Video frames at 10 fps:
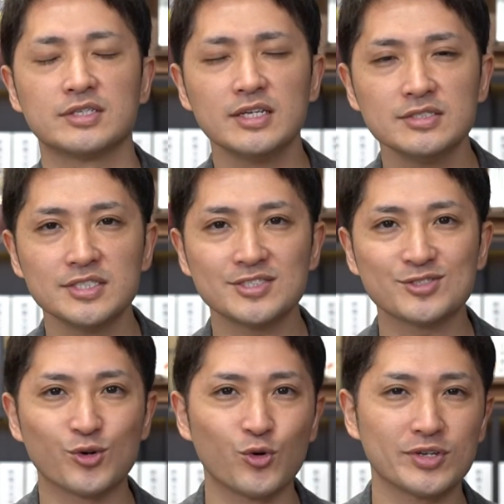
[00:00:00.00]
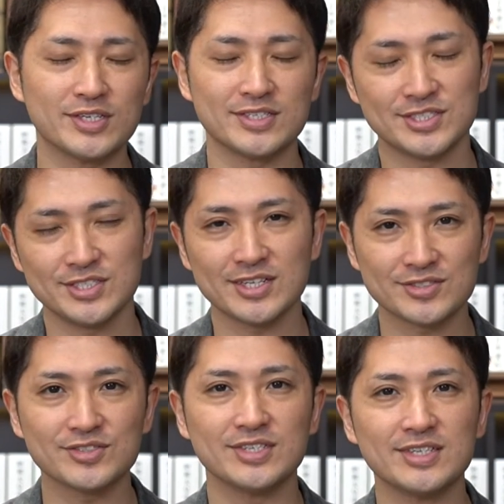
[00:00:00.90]
現実逃避しや
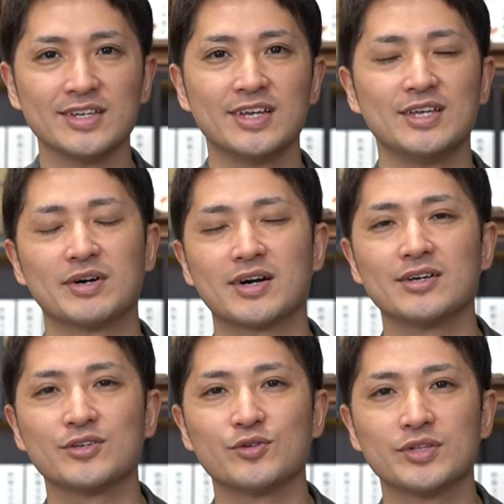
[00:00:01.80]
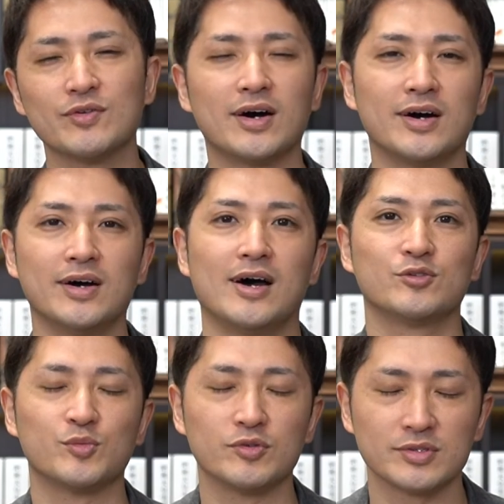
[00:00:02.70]
すい今環境では
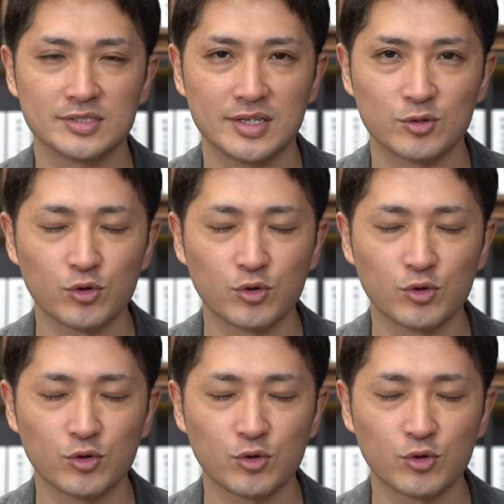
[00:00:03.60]
ると思うんですね。